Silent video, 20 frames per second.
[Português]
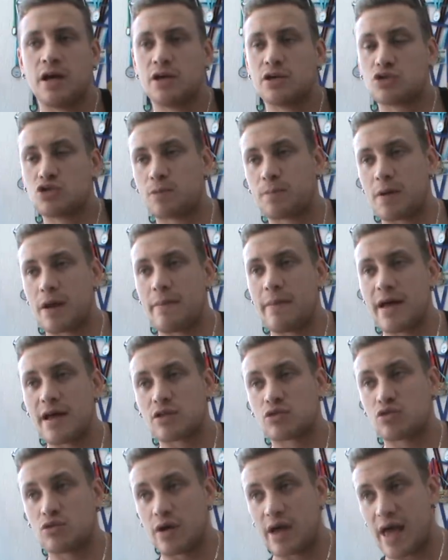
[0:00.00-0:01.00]

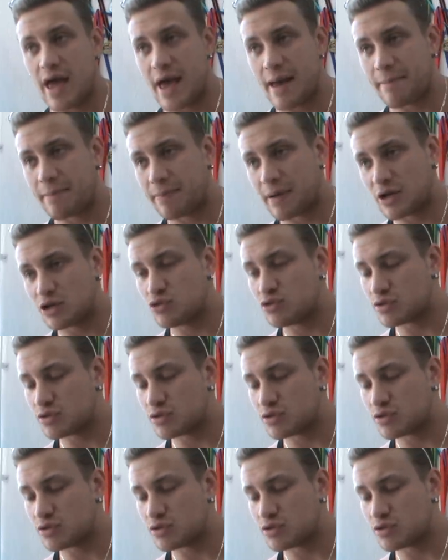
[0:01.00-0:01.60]
Suplemento é para